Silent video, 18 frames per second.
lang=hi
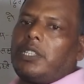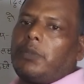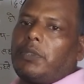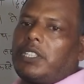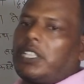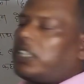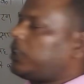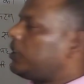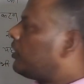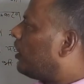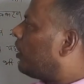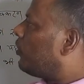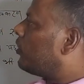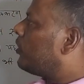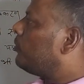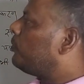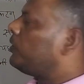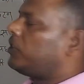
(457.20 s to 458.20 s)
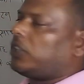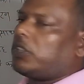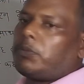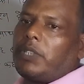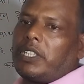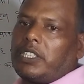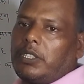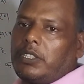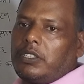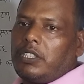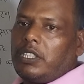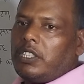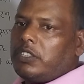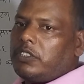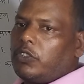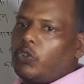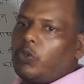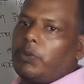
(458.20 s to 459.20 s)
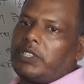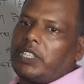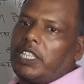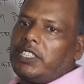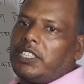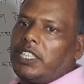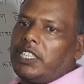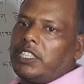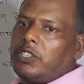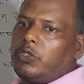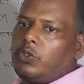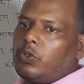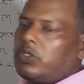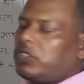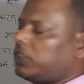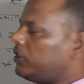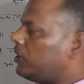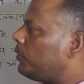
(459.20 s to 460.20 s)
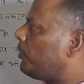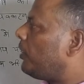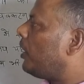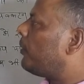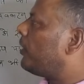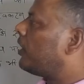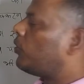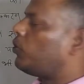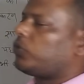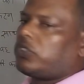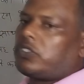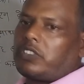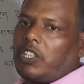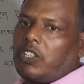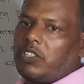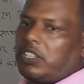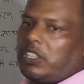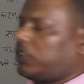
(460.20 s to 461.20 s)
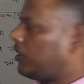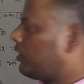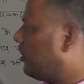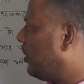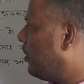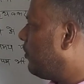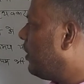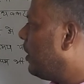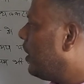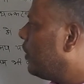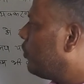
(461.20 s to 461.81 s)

पहले से बताते चला कि विशेष बातें जरूर बताई जाएंगी जो किसी भी लेवल क्वेश्चन सॉल्व कर सकते हैं